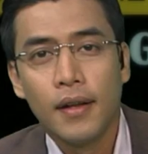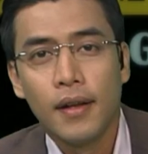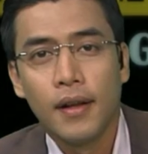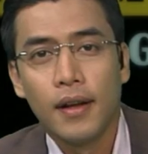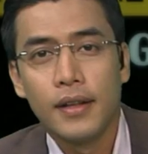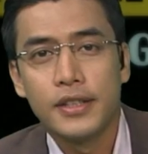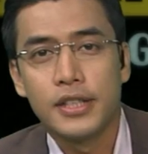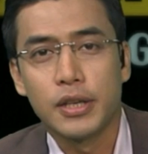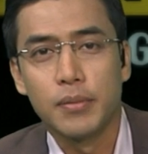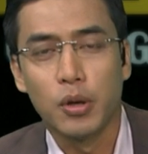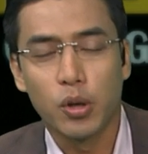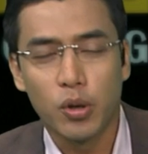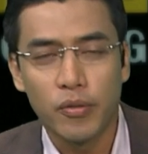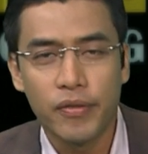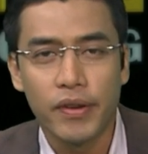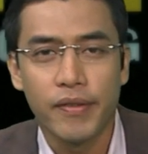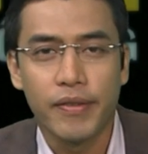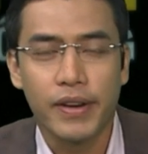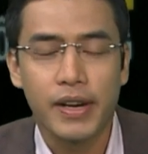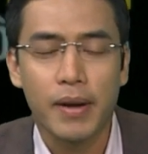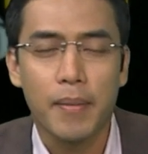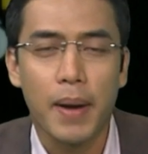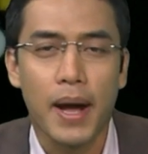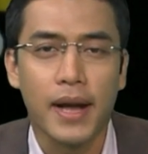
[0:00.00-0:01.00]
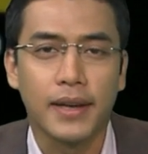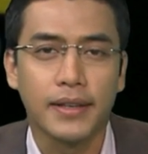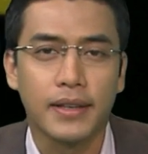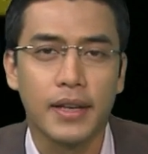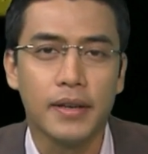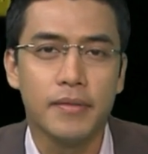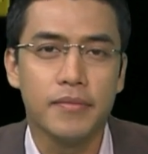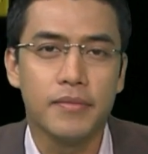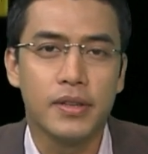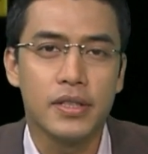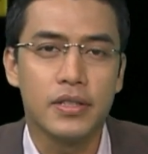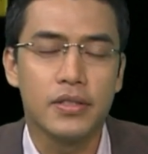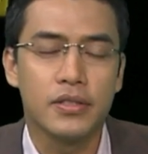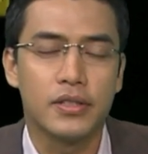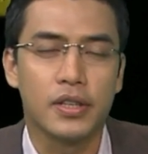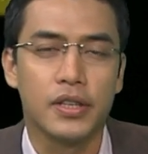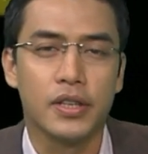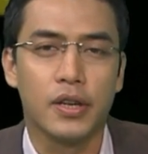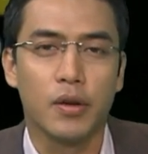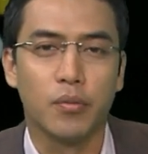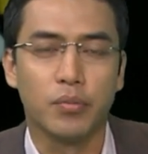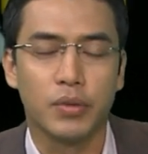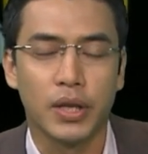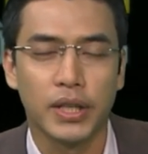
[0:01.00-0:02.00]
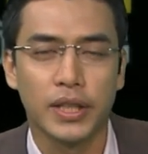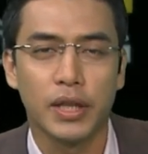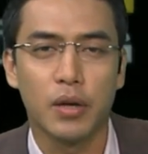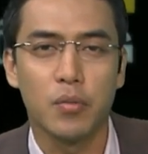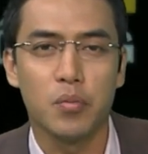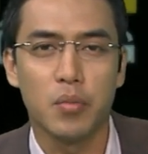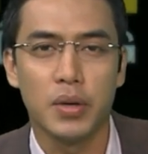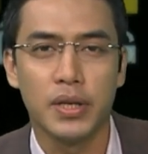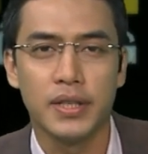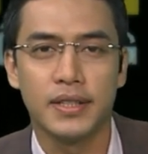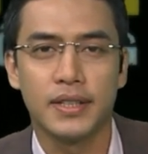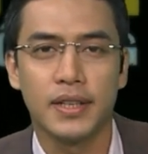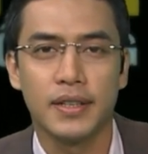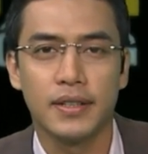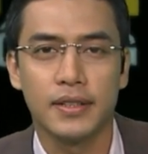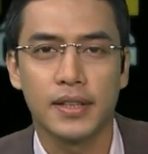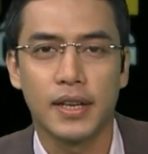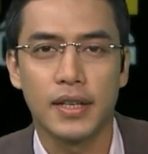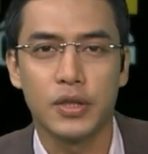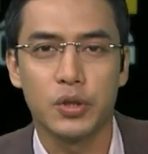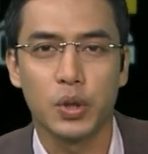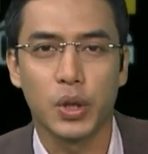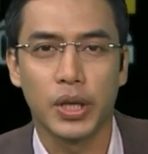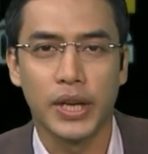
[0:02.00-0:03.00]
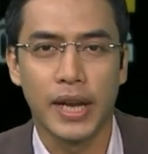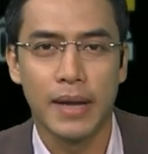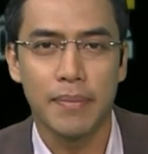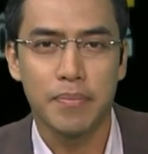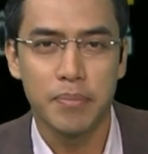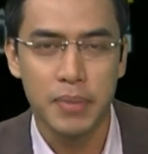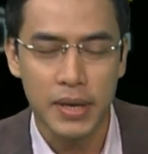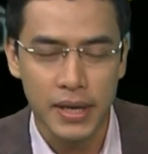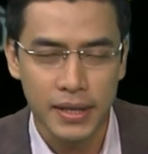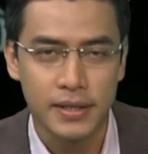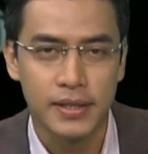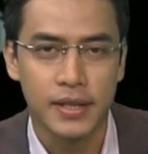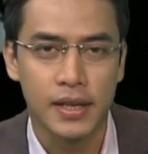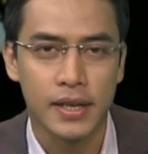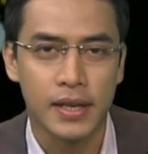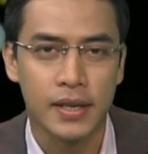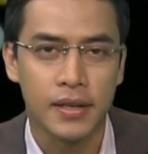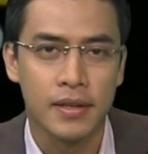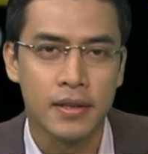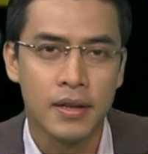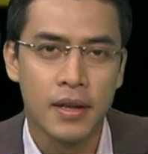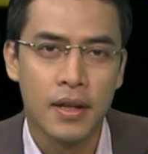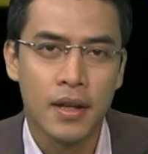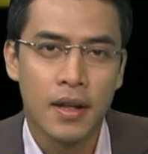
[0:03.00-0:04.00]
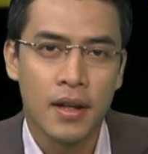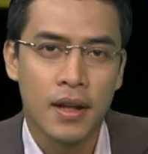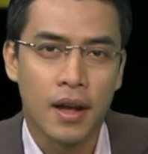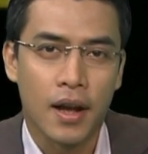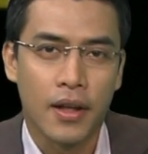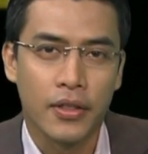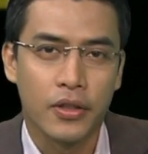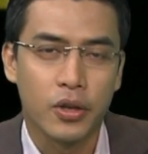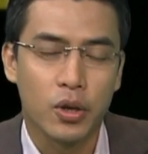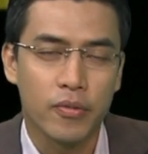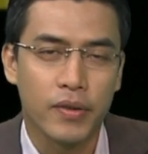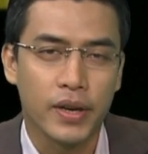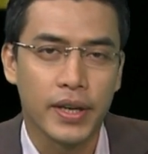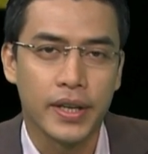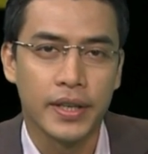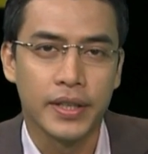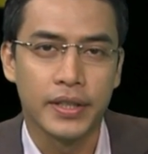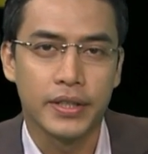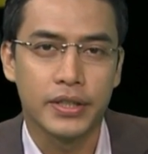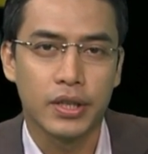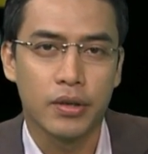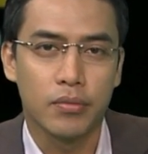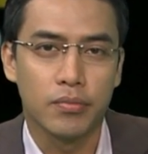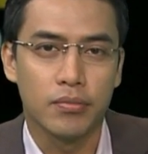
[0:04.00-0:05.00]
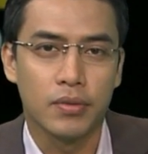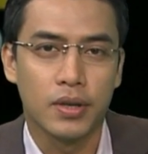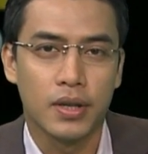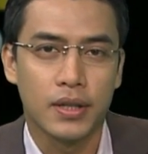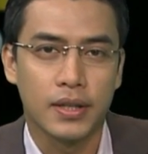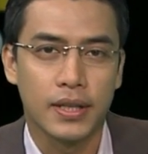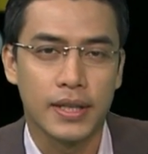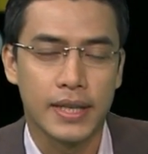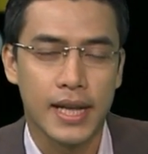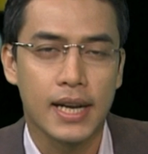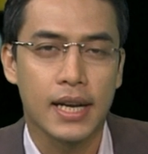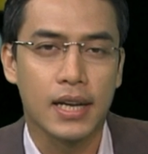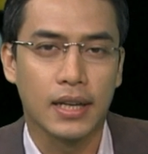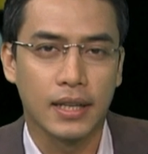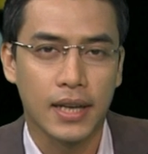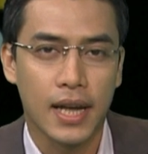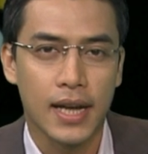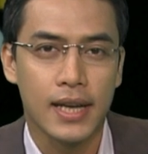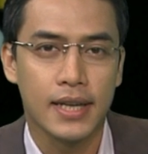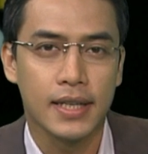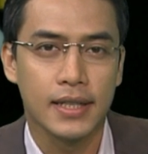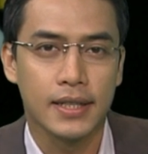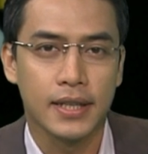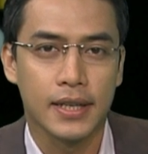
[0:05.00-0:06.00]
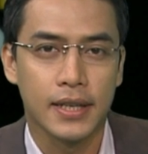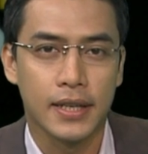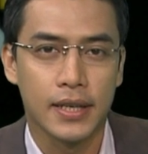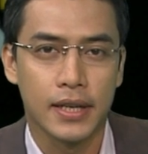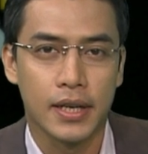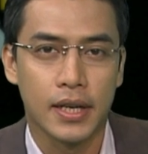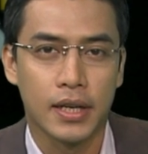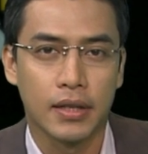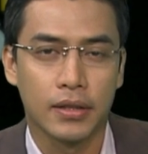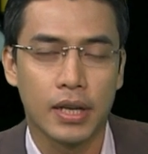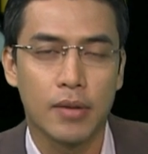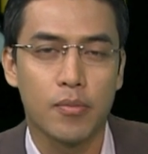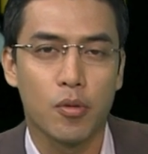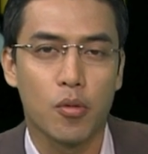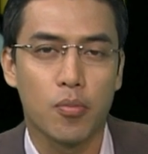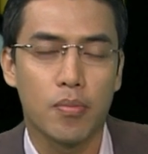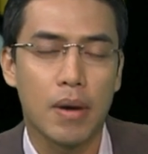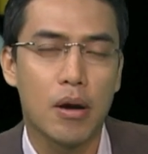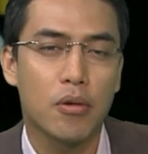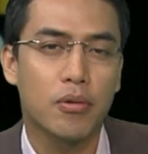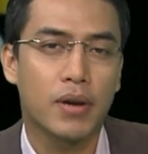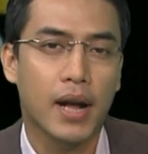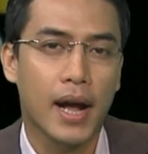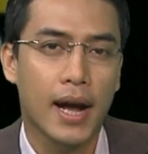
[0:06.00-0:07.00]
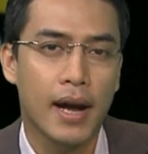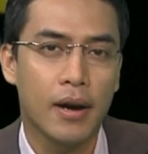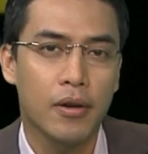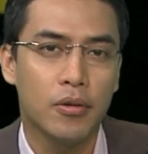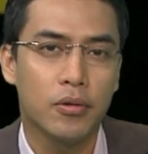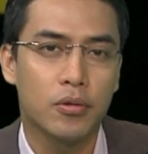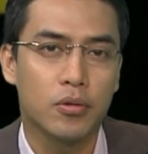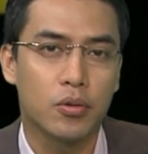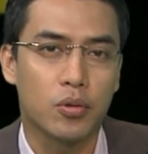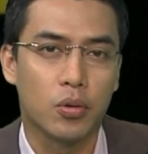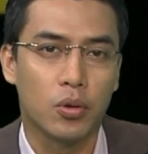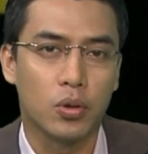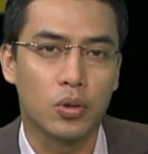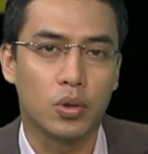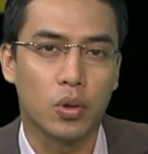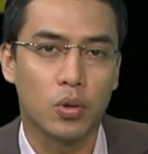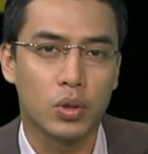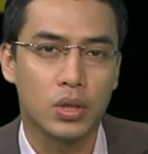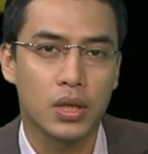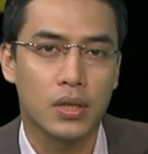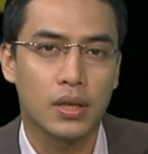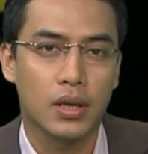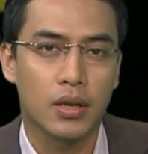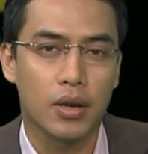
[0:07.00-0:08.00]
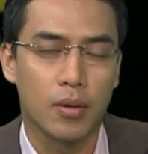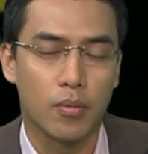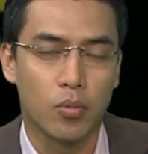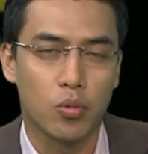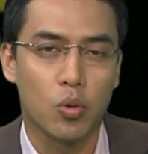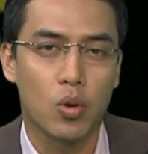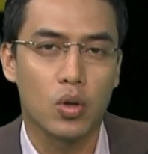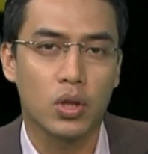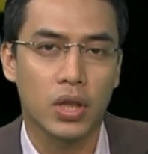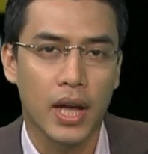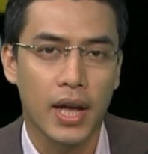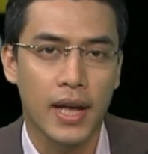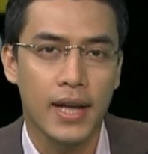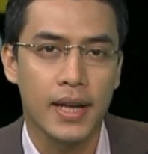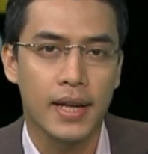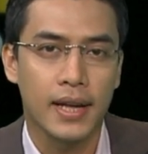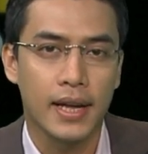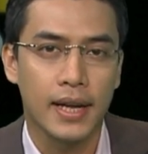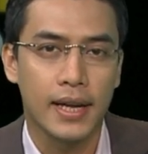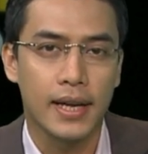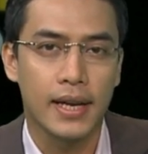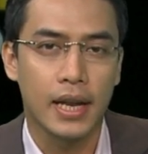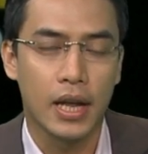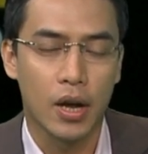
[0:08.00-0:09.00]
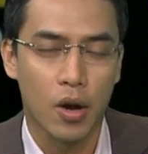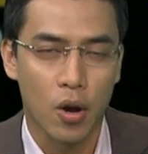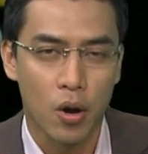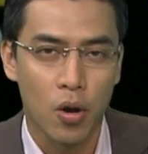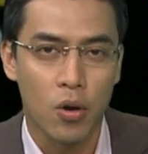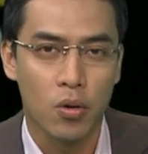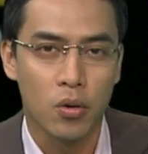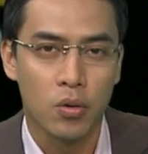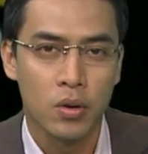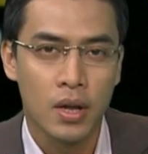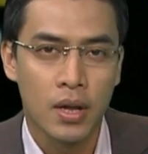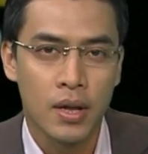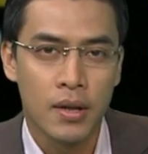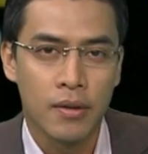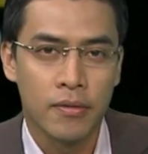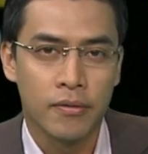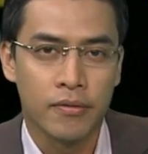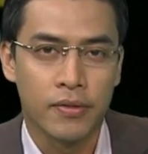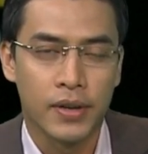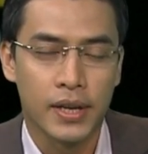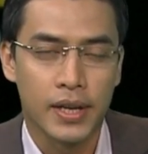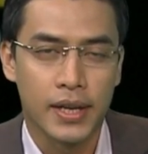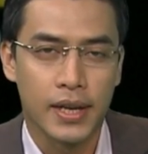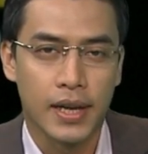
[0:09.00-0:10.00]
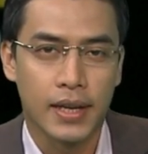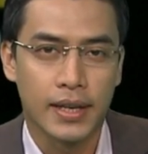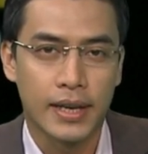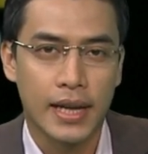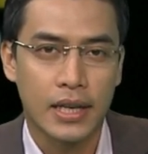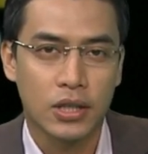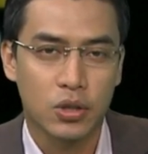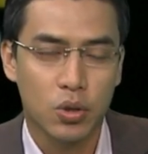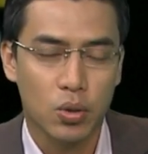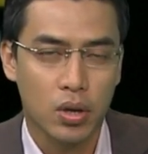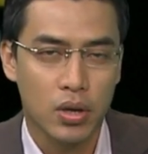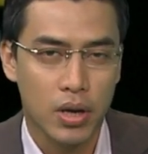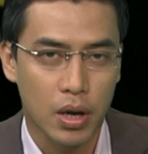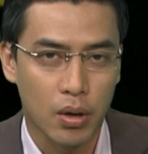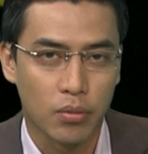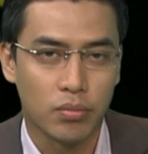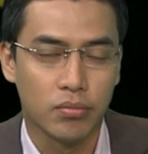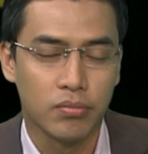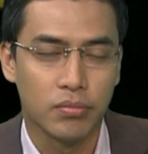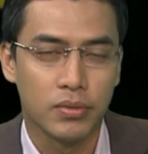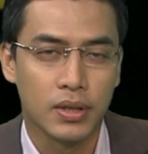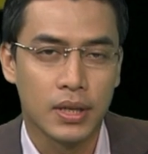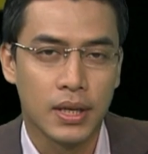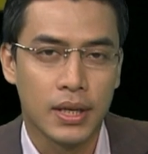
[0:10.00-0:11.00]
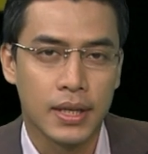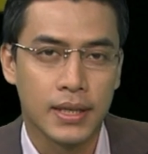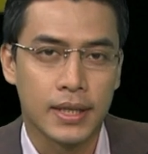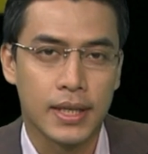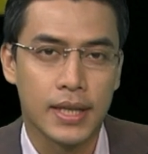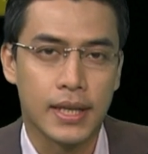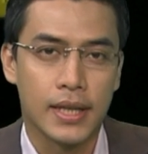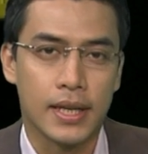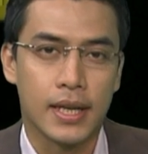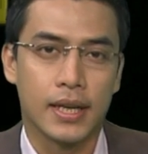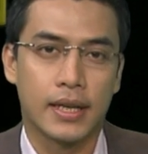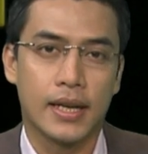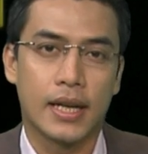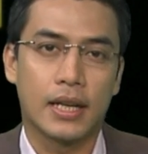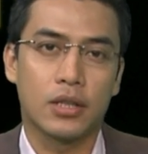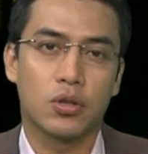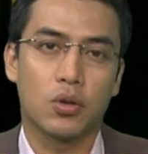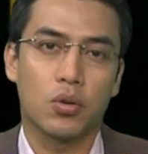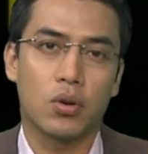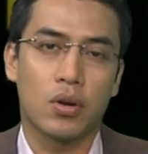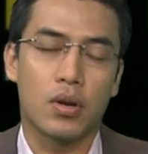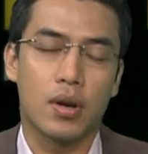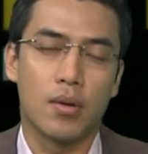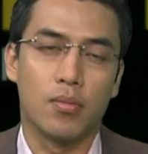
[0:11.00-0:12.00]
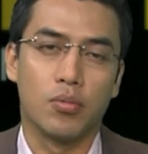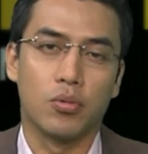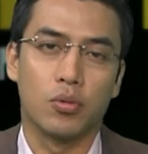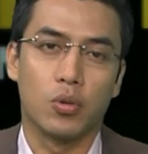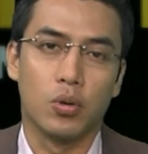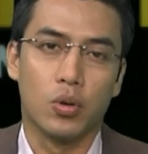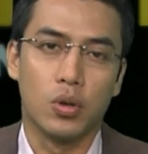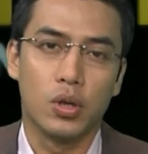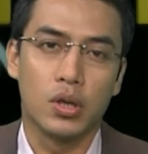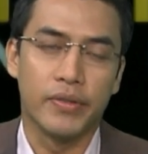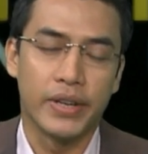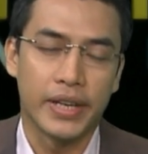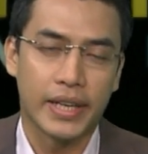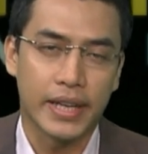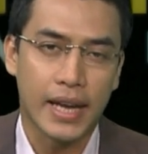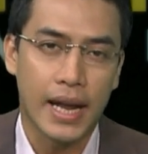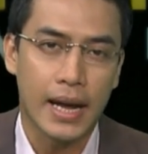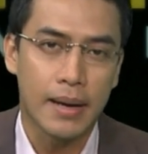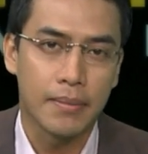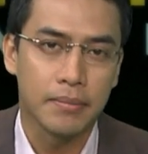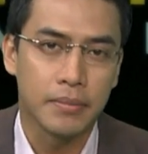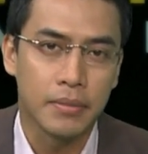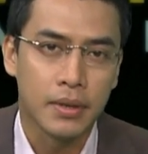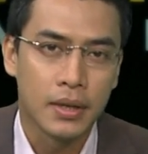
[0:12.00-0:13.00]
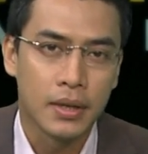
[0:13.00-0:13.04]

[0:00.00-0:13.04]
Chào mừng quý vị và các bạn đến với chương trình Đồng tiền thông minh trên kênh truyền hình FPNC. À, thưa quý vị, trong à, thời gian gần đây thì à, theo một báo cáo của Tổ chức Lao động Quốc tế ILO về à, năng suất lao động thì năng suất lao động của người Việt Nam